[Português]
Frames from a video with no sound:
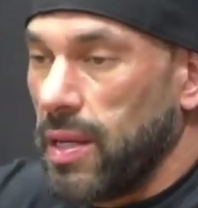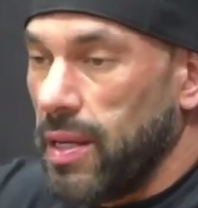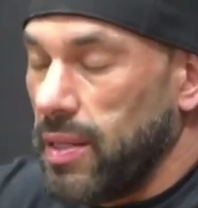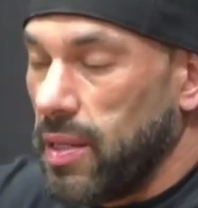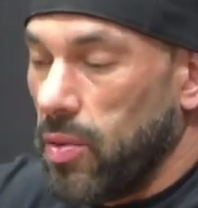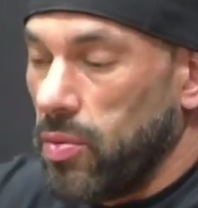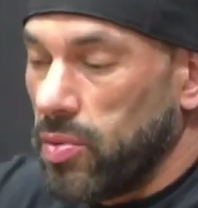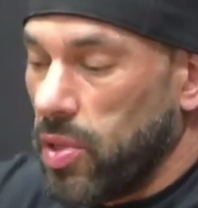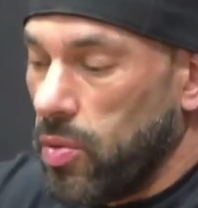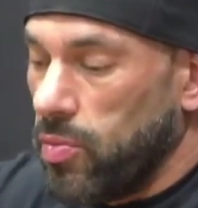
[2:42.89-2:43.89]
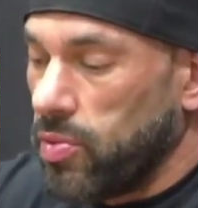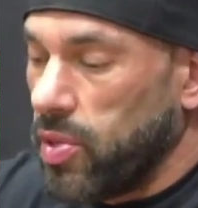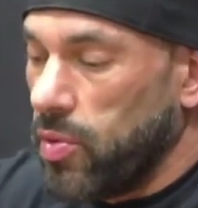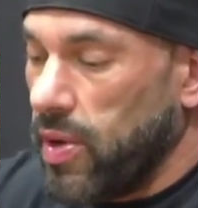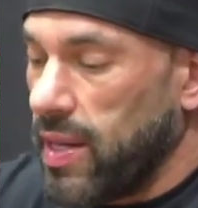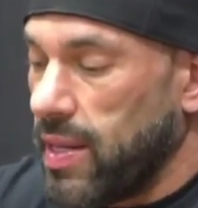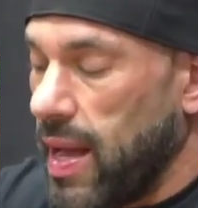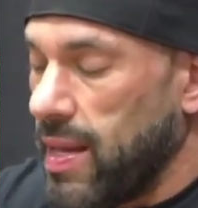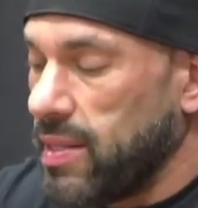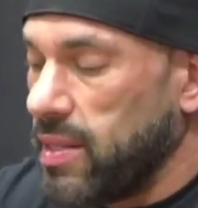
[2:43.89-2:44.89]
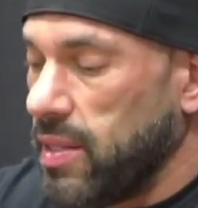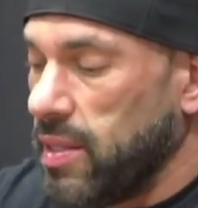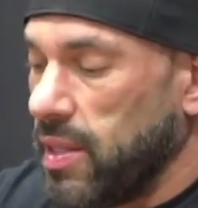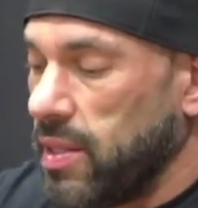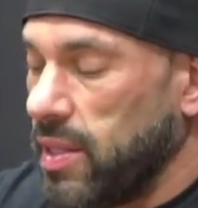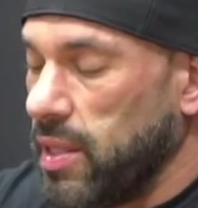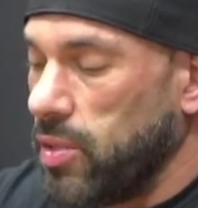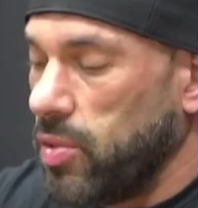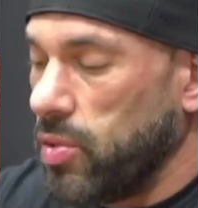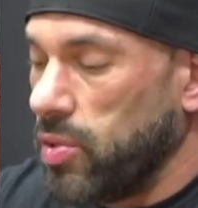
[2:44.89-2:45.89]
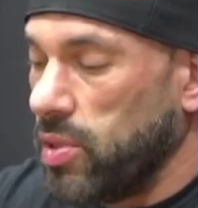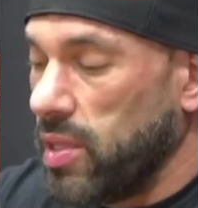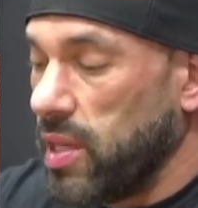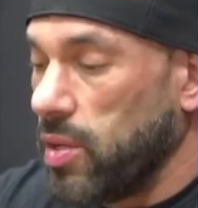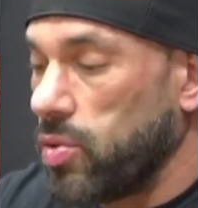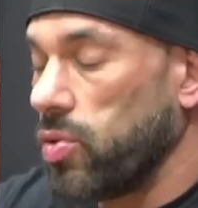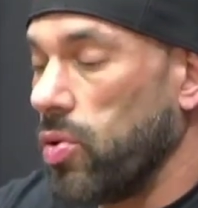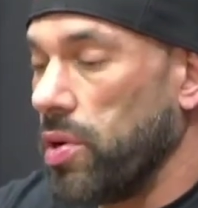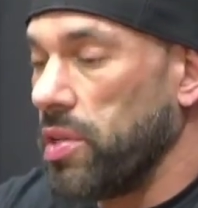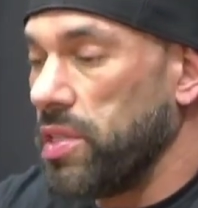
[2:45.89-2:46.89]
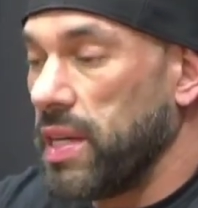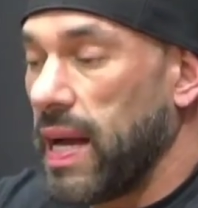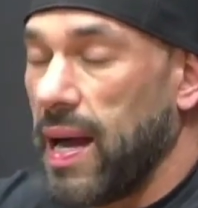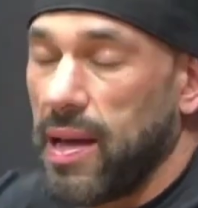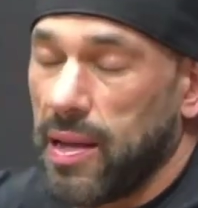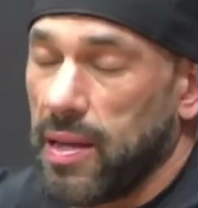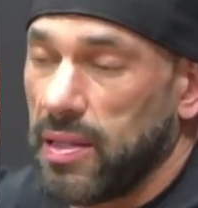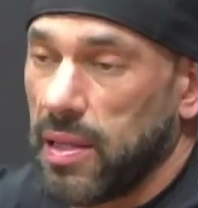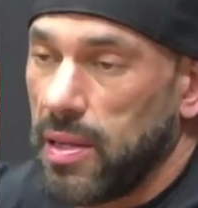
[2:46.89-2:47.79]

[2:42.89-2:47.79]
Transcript: Então são, são variedades de exercícios, de execuções, de cargas